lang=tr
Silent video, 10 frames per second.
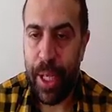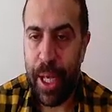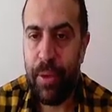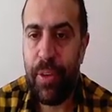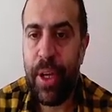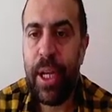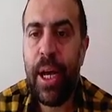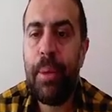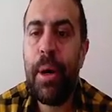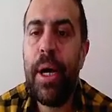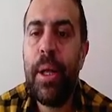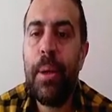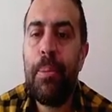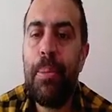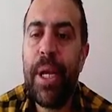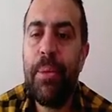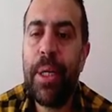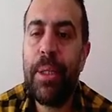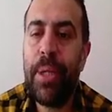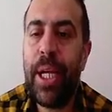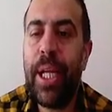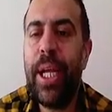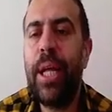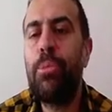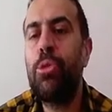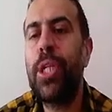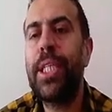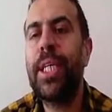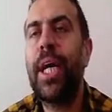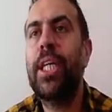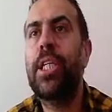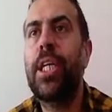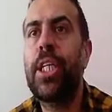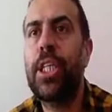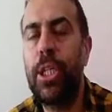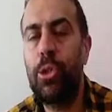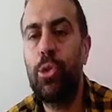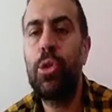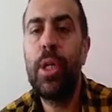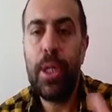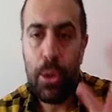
ek ama benim adım derken yani burada aslında karşılaştırılacak şey şu.